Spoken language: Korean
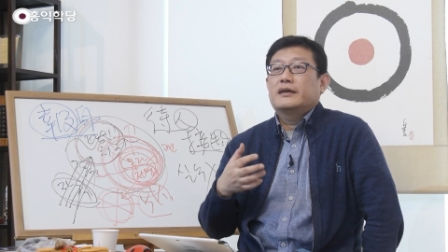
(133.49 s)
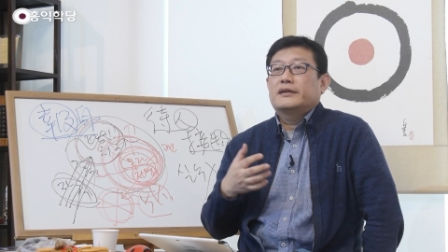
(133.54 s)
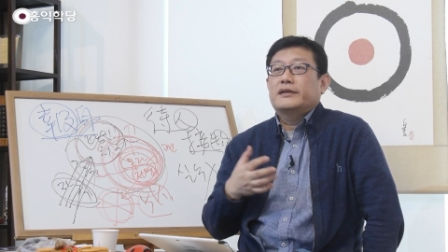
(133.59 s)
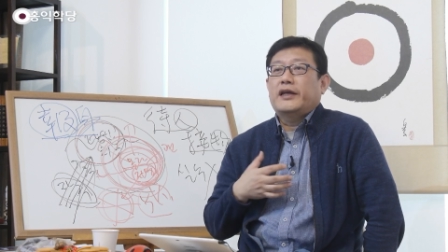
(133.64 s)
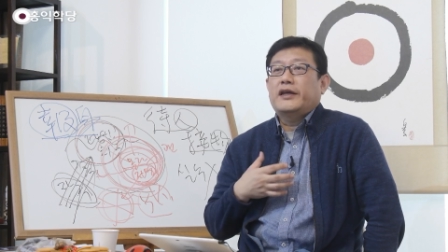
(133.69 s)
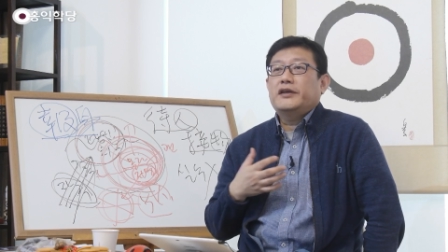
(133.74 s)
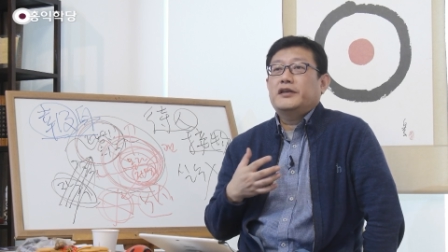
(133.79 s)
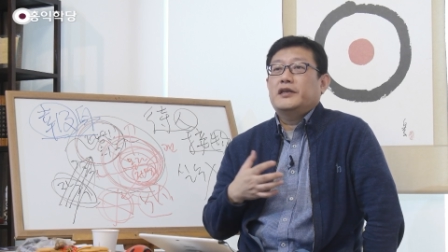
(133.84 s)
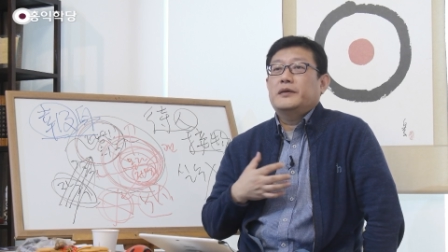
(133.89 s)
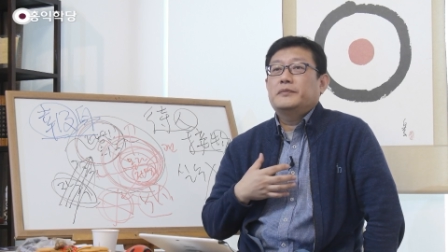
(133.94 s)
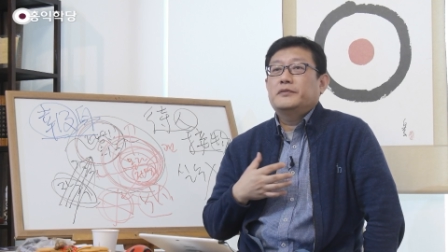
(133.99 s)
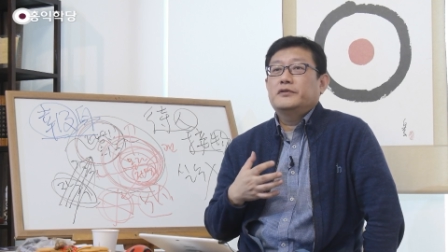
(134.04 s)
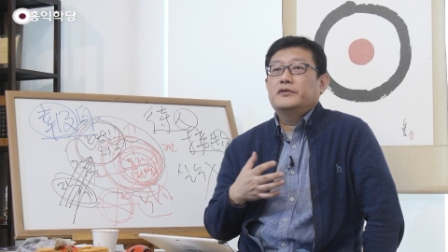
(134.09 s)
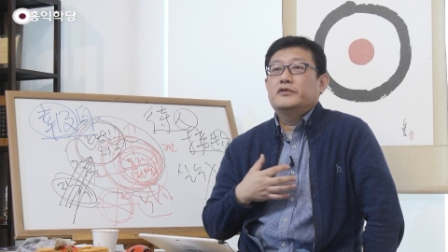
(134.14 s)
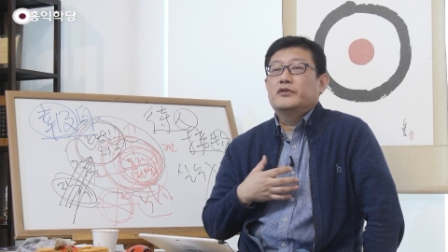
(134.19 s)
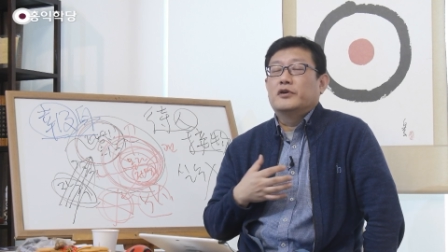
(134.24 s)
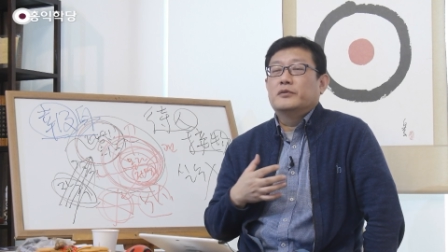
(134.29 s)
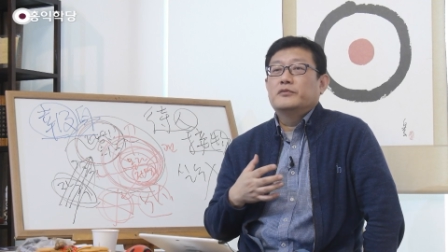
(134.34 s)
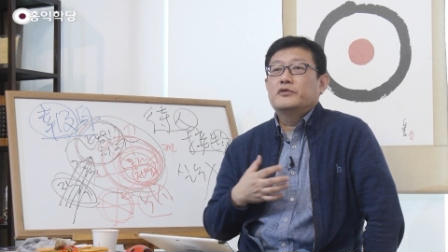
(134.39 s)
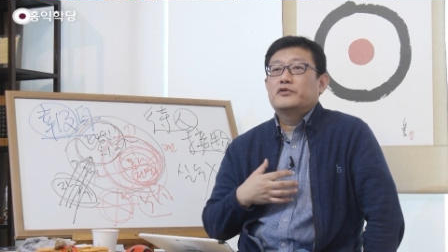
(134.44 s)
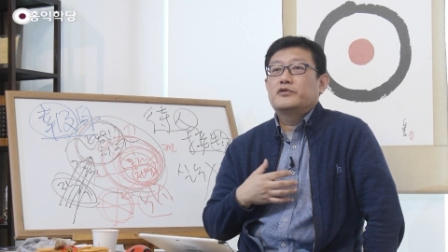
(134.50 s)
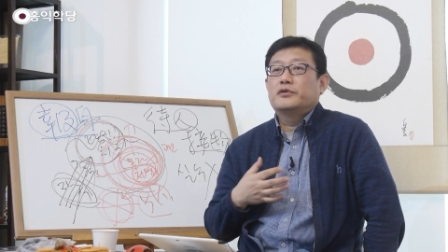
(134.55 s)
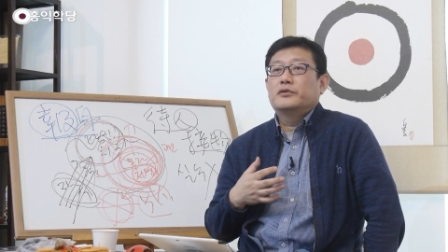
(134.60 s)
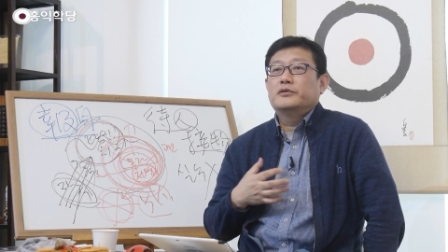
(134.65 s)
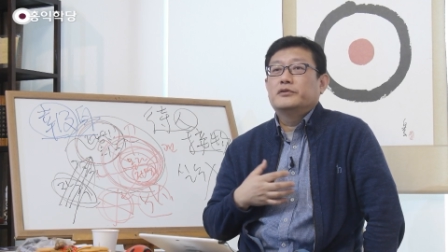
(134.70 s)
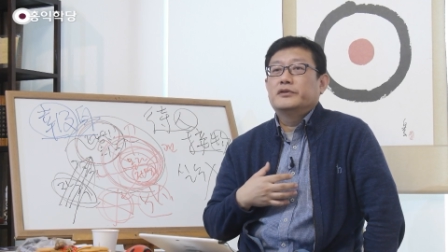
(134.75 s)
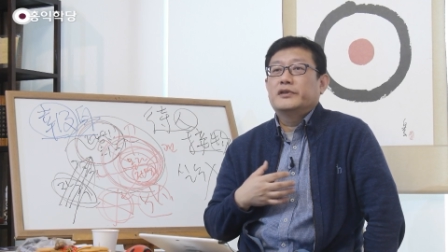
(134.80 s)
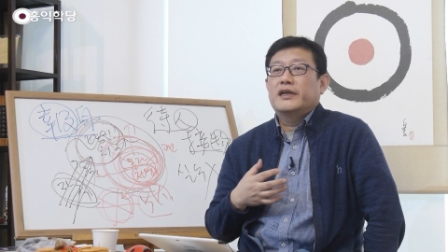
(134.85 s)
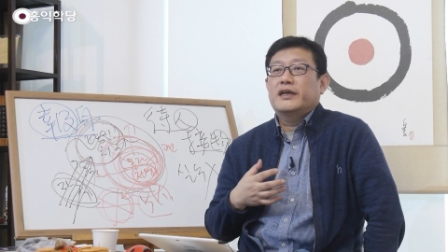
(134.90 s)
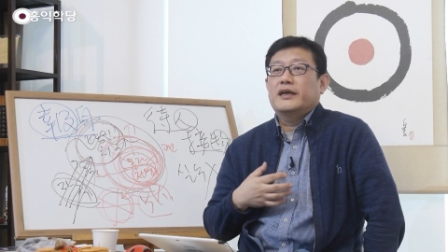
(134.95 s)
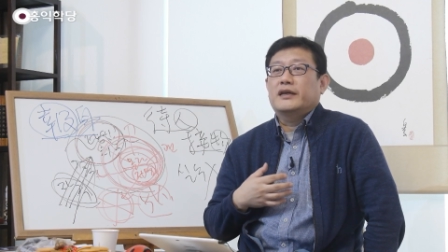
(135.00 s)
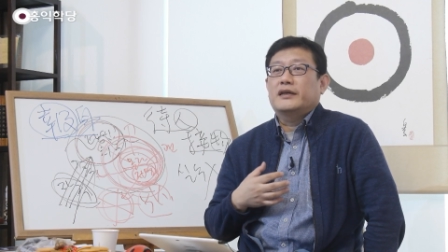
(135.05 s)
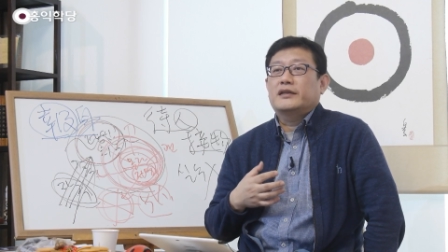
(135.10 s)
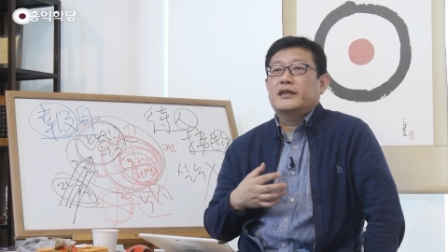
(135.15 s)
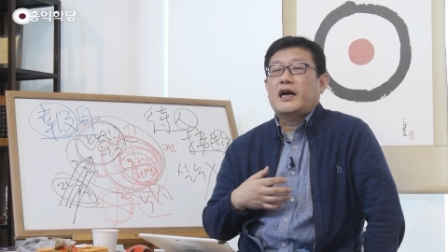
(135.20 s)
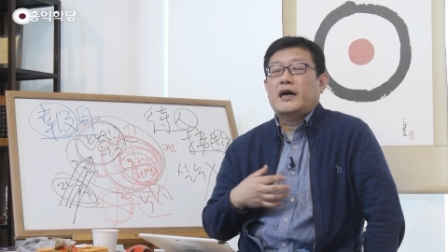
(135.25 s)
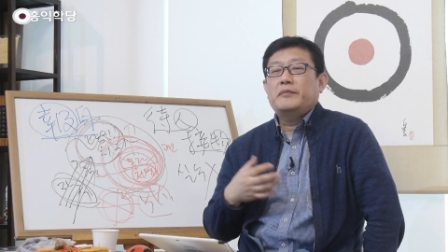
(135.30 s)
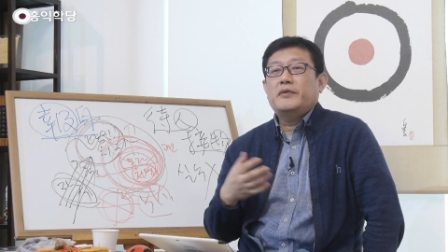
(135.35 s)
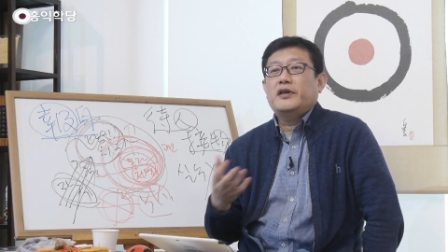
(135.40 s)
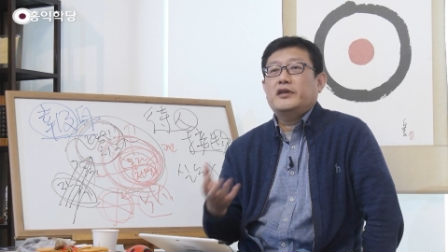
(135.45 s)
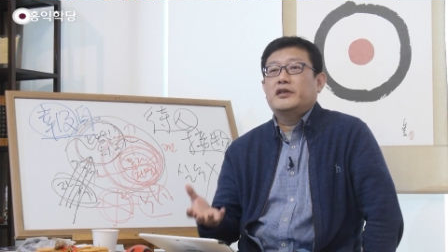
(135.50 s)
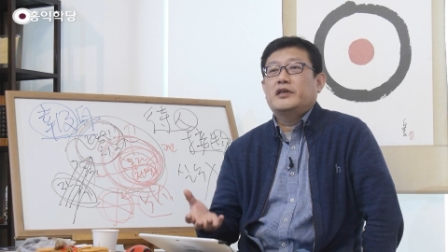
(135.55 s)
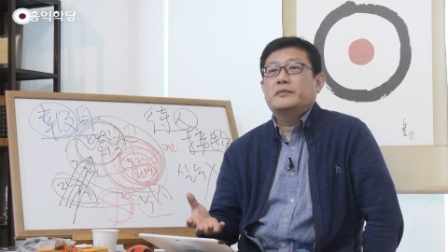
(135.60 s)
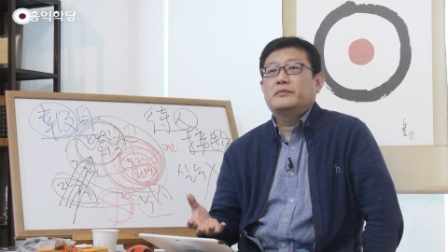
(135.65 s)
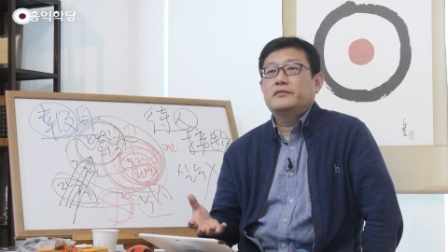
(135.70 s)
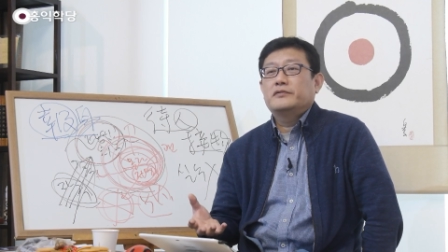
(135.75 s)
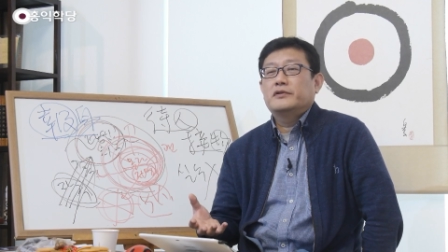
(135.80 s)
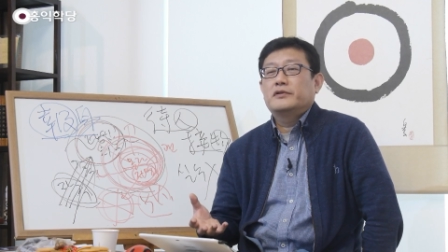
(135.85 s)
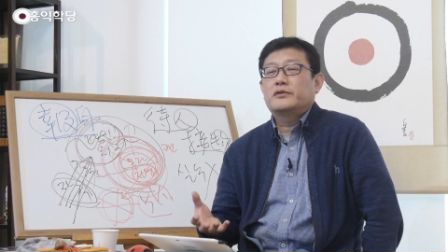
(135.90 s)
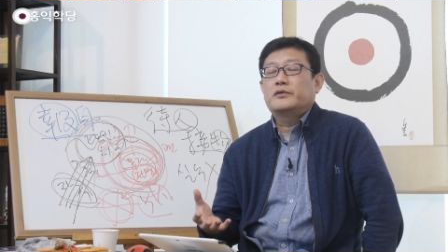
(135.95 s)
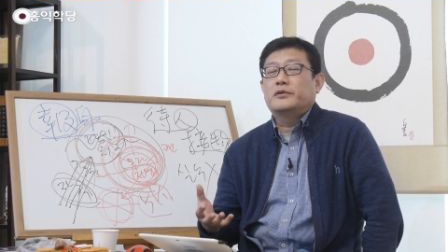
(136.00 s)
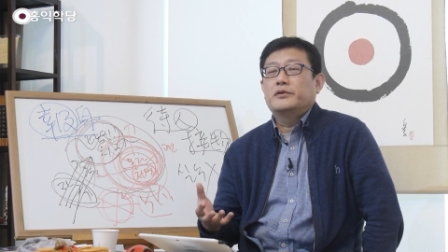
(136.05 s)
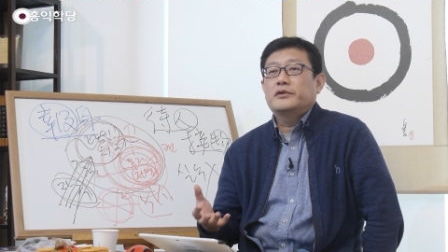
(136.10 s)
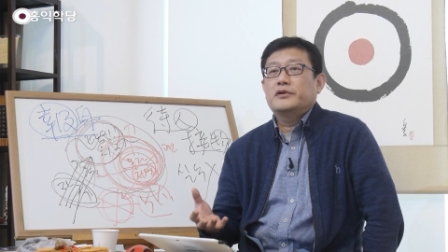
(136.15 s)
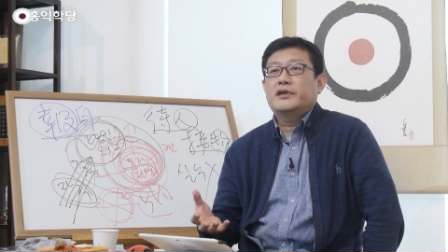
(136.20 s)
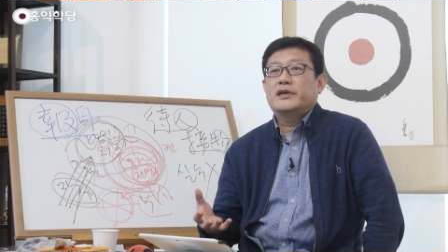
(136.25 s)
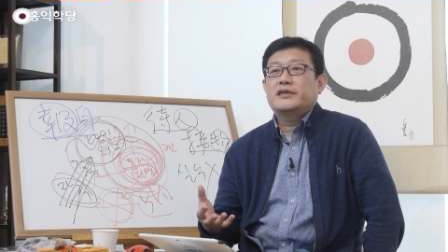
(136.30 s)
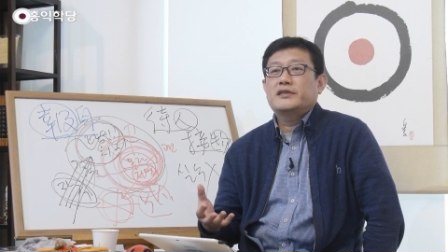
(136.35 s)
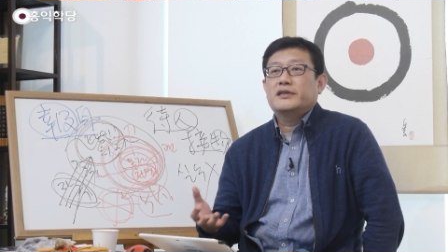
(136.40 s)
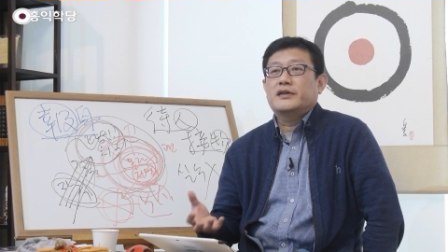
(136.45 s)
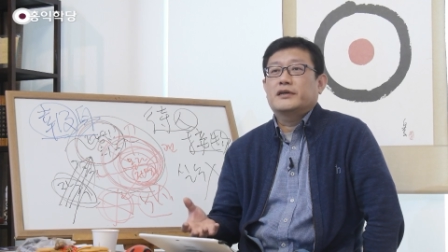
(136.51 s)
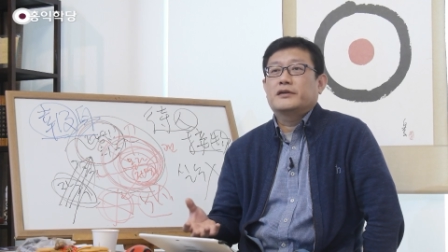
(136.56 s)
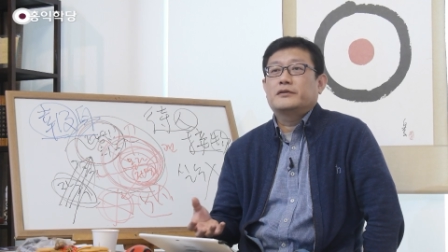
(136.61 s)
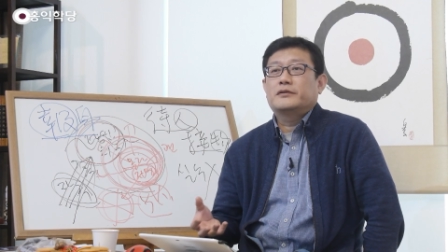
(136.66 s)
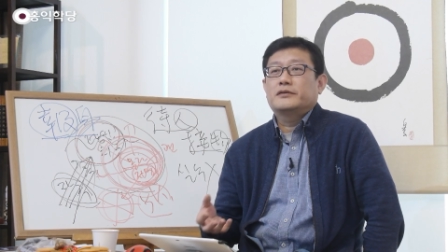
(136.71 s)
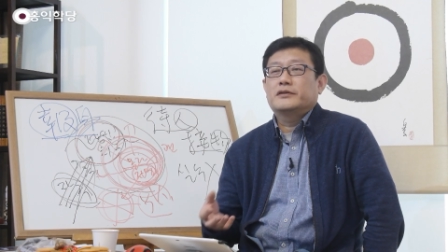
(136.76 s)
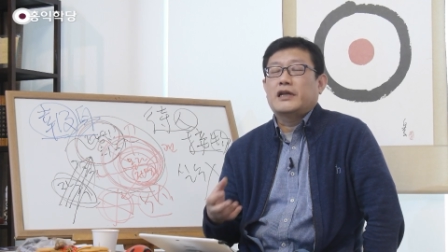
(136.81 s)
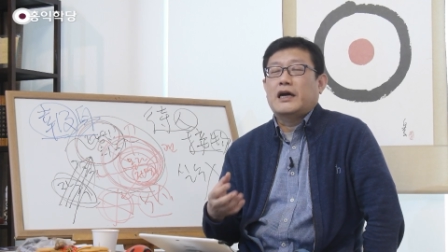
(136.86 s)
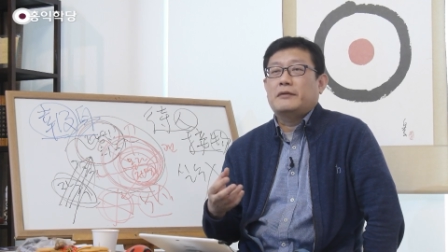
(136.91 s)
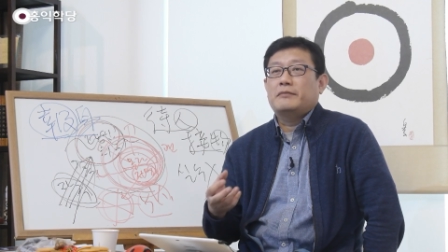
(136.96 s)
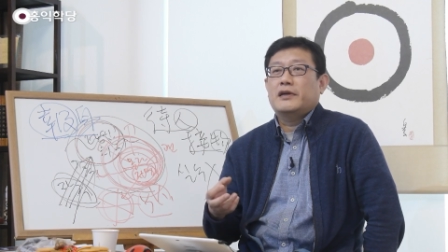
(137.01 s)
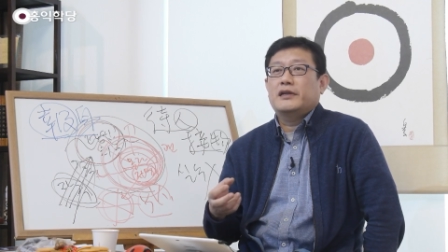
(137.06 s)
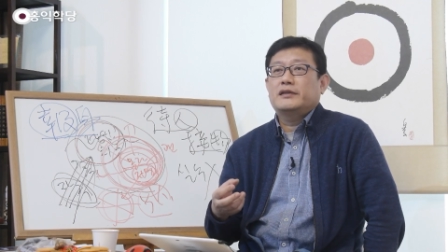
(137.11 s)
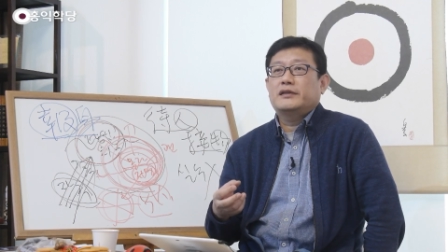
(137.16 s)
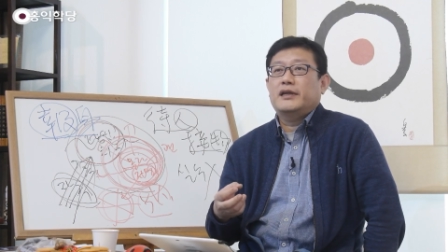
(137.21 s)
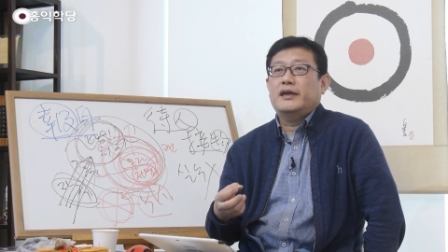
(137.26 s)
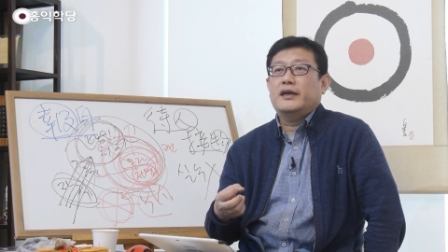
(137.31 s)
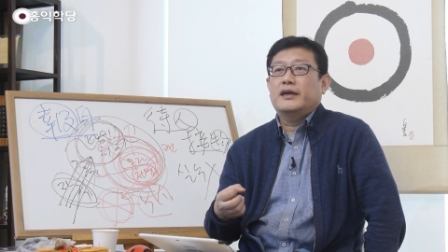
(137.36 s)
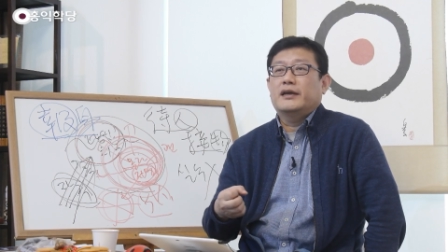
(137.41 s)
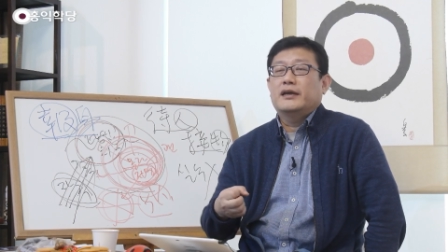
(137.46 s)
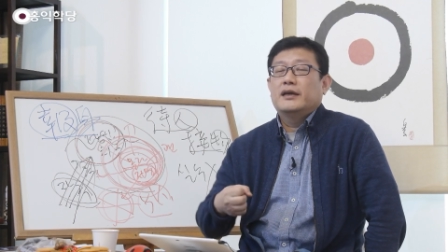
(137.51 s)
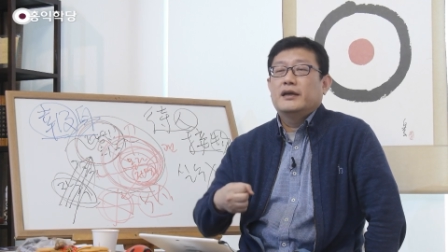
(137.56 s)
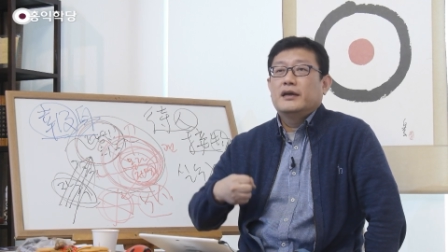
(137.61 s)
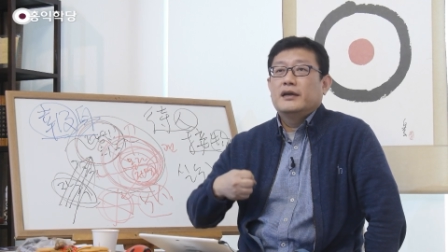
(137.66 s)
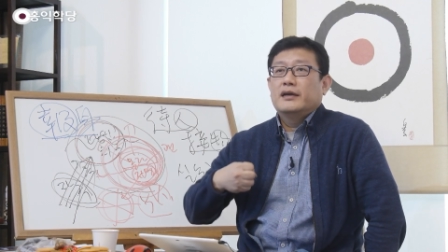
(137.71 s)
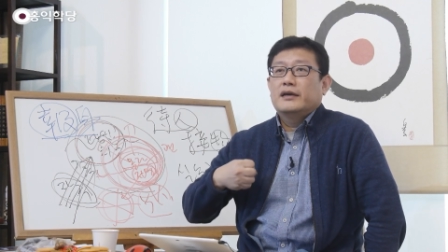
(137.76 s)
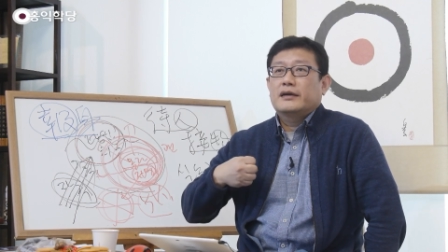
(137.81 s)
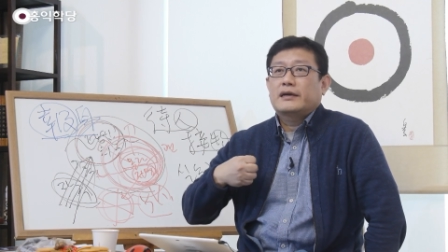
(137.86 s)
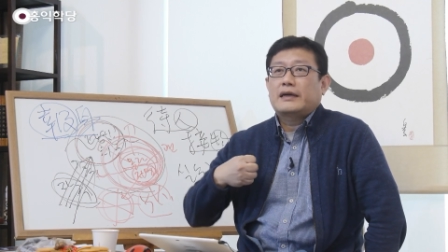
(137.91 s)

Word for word: 내 기분은 너무 좋은데 남의 기분을 고려하지 않고 남한테